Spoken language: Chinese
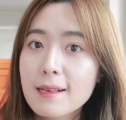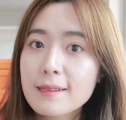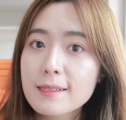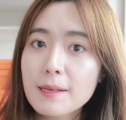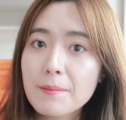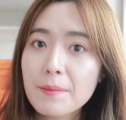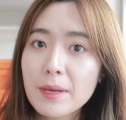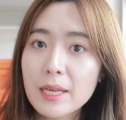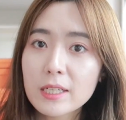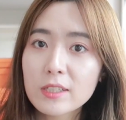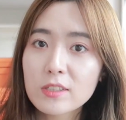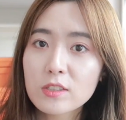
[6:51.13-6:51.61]

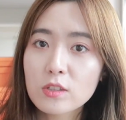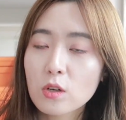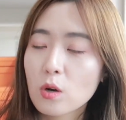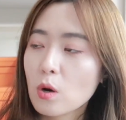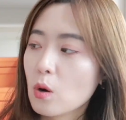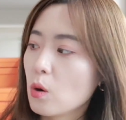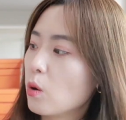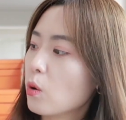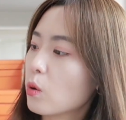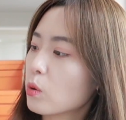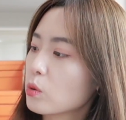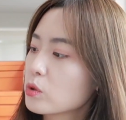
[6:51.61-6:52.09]
下面一支
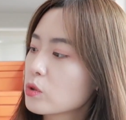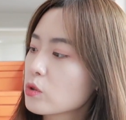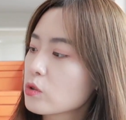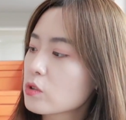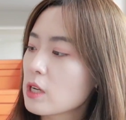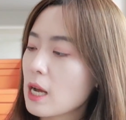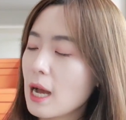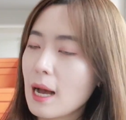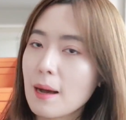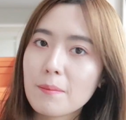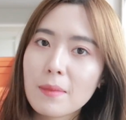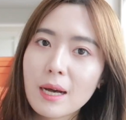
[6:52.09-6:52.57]
口红就
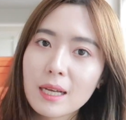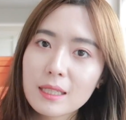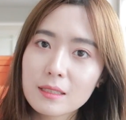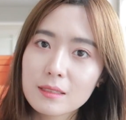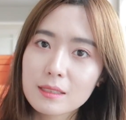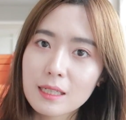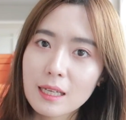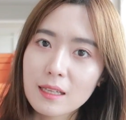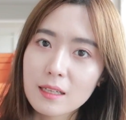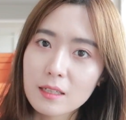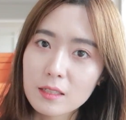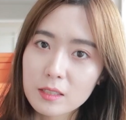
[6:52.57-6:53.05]
是阿。阿玛
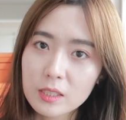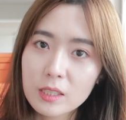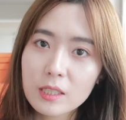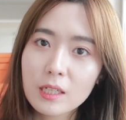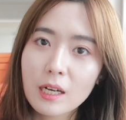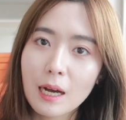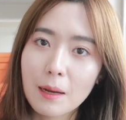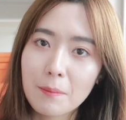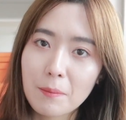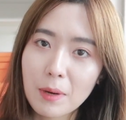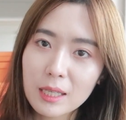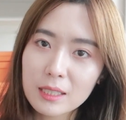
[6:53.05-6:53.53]
尼家的这
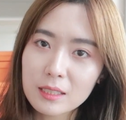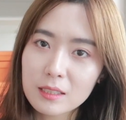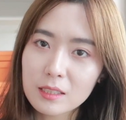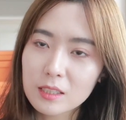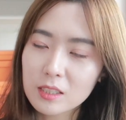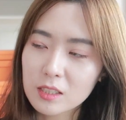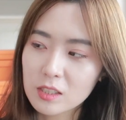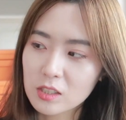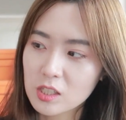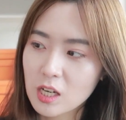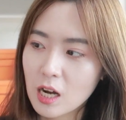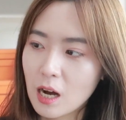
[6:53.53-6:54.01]
个阿玛尼的
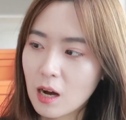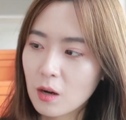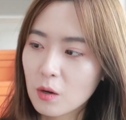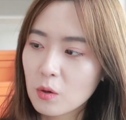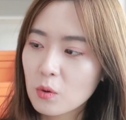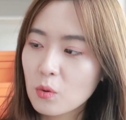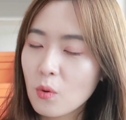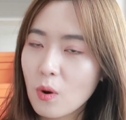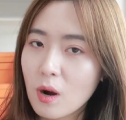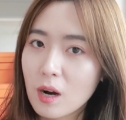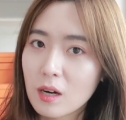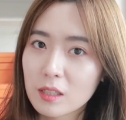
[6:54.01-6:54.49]
这个
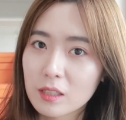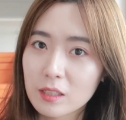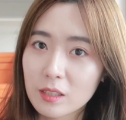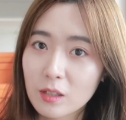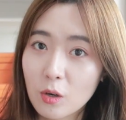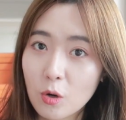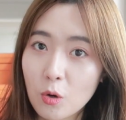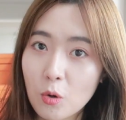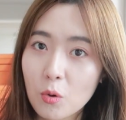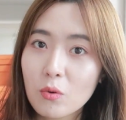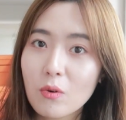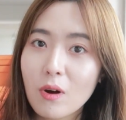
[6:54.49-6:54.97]
长管这
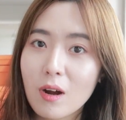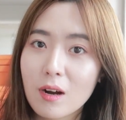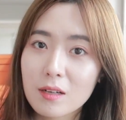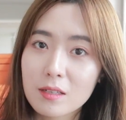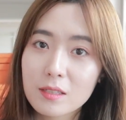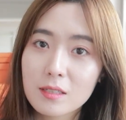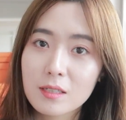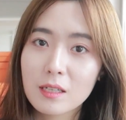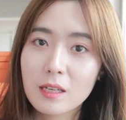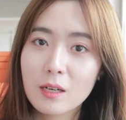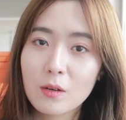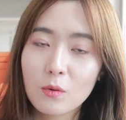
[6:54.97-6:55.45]
个红
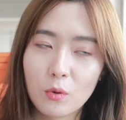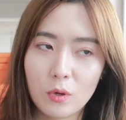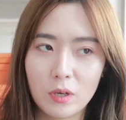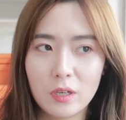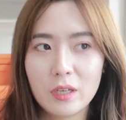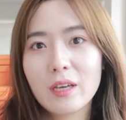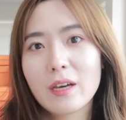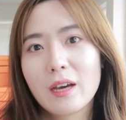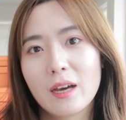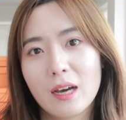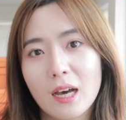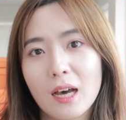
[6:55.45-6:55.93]
管系列
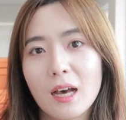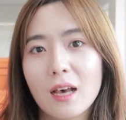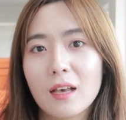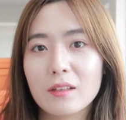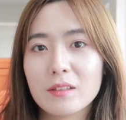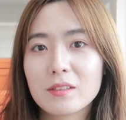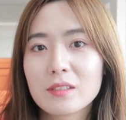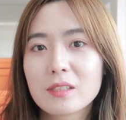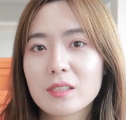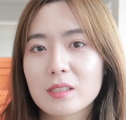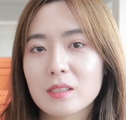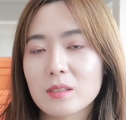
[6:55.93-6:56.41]
我也
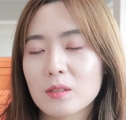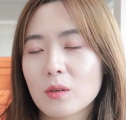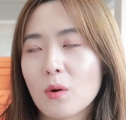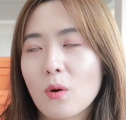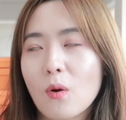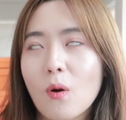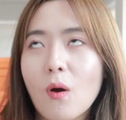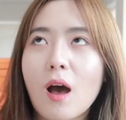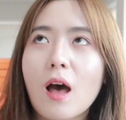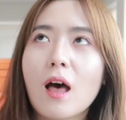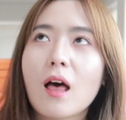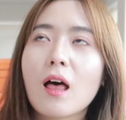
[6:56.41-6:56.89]
很喜
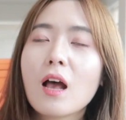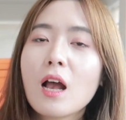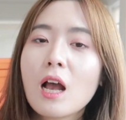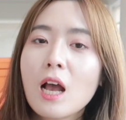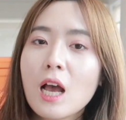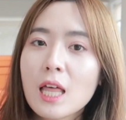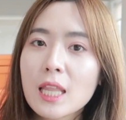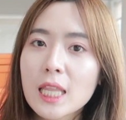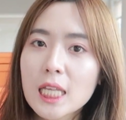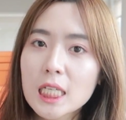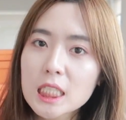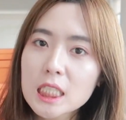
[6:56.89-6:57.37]
欢。
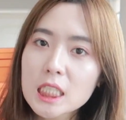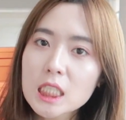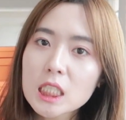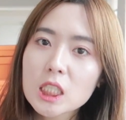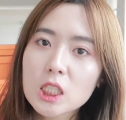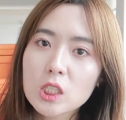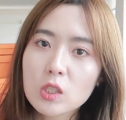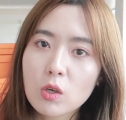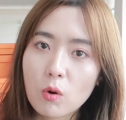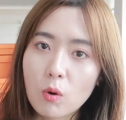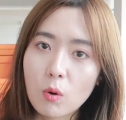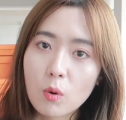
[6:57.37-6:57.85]
那这
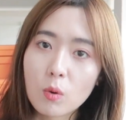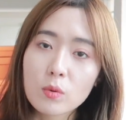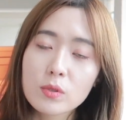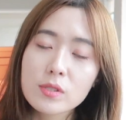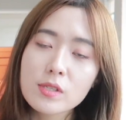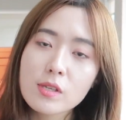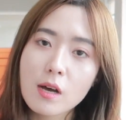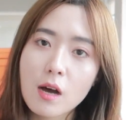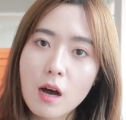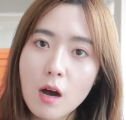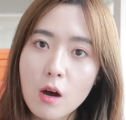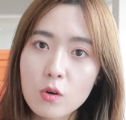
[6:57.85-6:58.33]
个口红
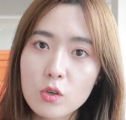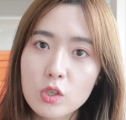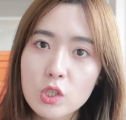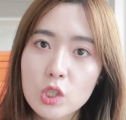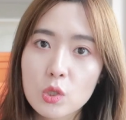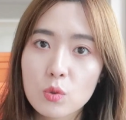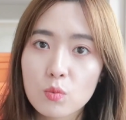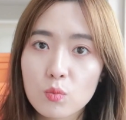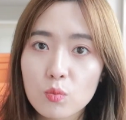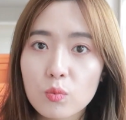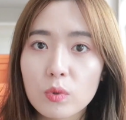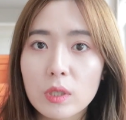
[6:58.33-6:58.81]
色号
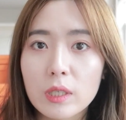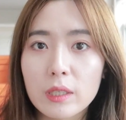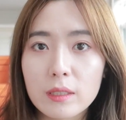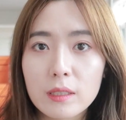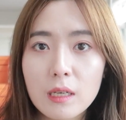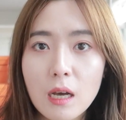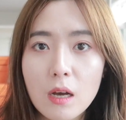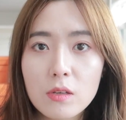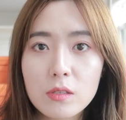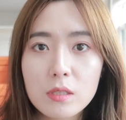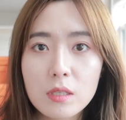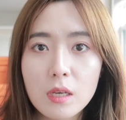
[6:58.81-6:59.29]
是五零
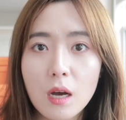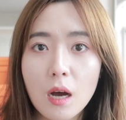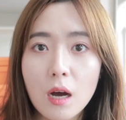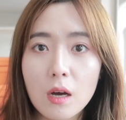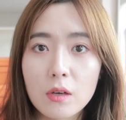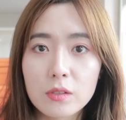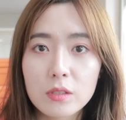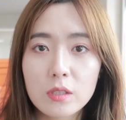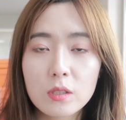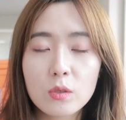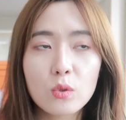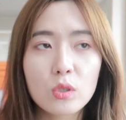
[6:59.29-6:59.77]
幺色
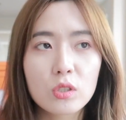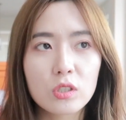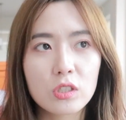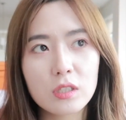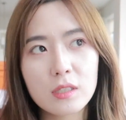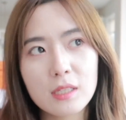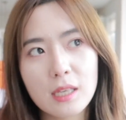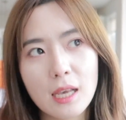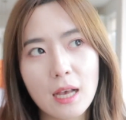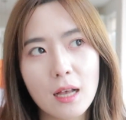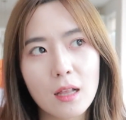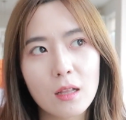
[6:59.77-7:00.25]
号。其实我
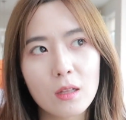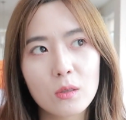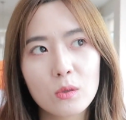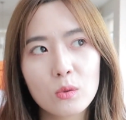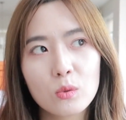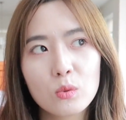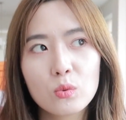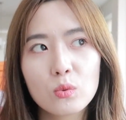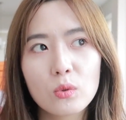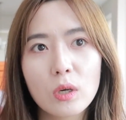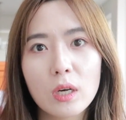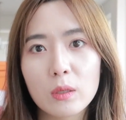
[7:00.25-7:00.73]
之前
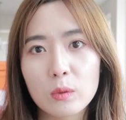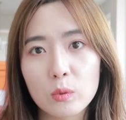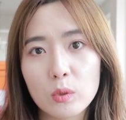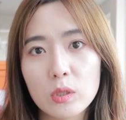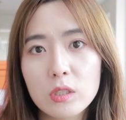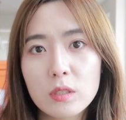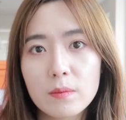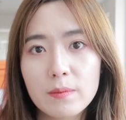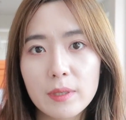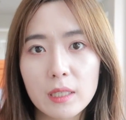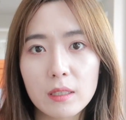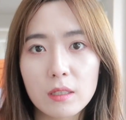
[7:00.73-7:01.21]
录很
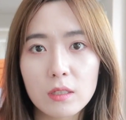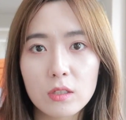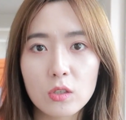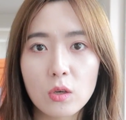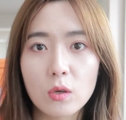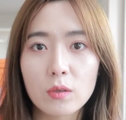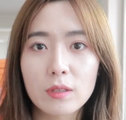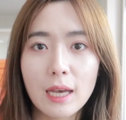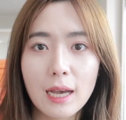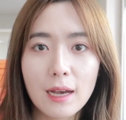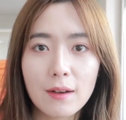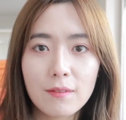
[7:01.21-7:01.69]
多视频的
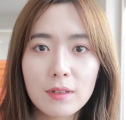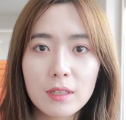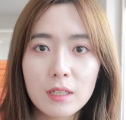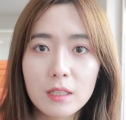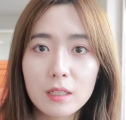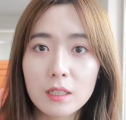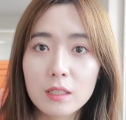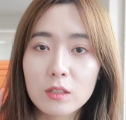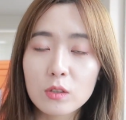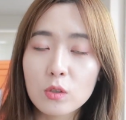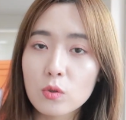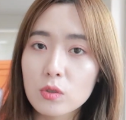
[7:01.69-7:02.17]
时候，大家问
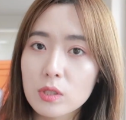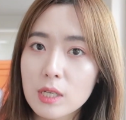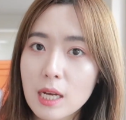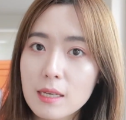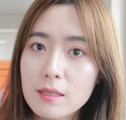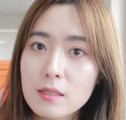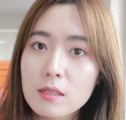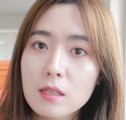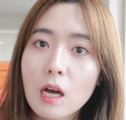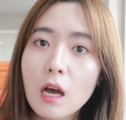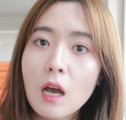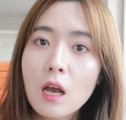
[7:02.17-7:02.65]
的那个豆
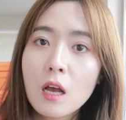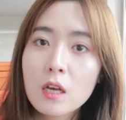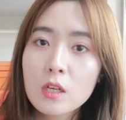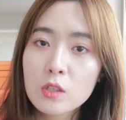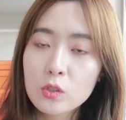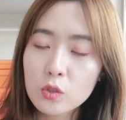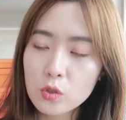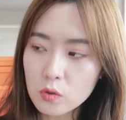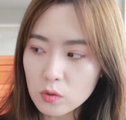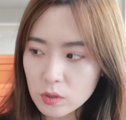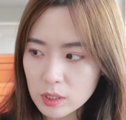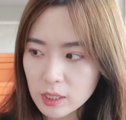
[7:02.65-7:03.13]
沙色
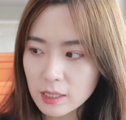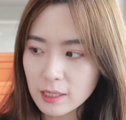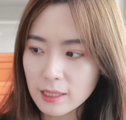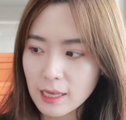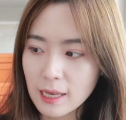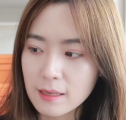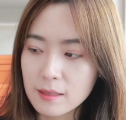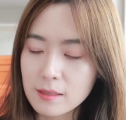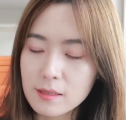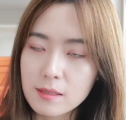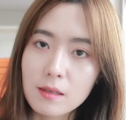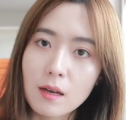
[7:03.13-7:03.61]
就是这个
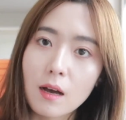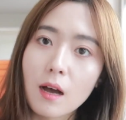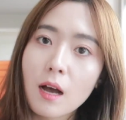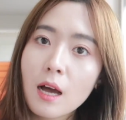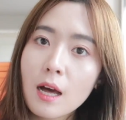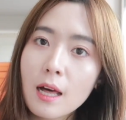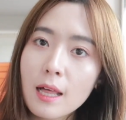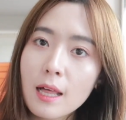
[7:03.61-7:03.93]
颜色。